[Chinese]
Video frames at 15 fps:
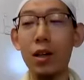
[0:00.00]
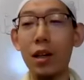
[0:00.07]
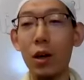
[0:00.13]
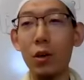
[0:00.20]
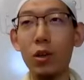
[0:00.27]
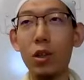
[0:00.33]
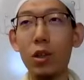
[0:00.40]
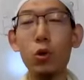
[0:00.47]

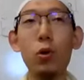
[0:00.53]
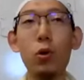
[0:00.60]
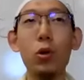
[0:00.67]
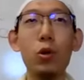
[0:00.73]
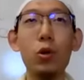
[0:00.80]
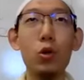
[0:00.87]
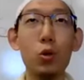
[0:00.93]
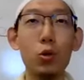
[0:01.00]
然后你就
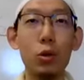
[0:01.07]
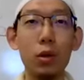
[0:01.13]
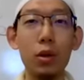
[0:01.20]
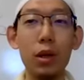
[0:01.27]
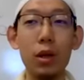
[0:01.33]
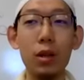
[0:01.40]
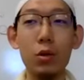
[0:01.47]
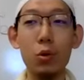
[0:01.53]
会有一种
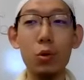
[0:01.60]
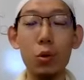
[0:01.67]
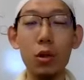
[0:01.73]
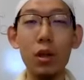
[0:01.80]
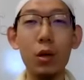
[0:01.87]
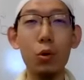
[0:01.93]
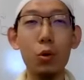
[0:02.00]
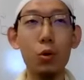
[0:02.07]

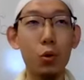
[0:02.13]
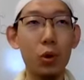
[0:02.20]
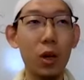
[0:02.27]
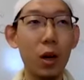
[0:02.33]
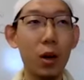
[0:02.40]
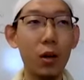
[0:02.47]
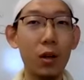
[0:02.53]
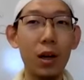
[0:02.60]
尊严与荣
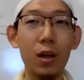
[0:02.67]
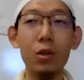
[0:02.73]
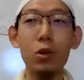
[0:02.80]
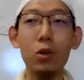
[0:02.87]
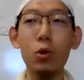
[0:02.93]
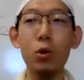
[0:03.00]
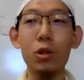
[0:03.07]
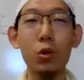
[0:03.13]
耀，然后
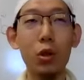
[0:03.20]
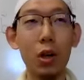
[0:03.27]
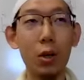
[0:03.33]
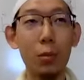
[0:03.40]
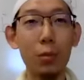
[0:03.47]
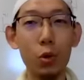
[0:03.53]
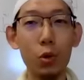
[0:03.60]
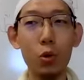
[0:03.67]
你就会受
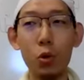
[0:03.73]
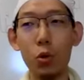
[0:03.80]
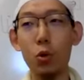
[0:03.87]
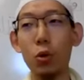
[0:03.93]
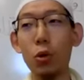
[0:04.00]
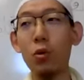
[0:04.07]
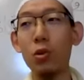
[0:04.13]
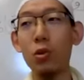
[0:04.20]
到人们的尊重，
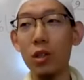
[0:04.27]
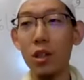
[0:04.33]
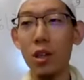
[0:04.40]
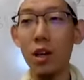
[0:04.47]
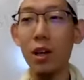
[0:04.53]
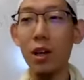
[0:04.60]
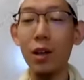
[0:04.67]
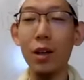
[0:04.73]
所有这
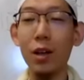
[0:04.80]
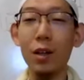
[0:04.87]
些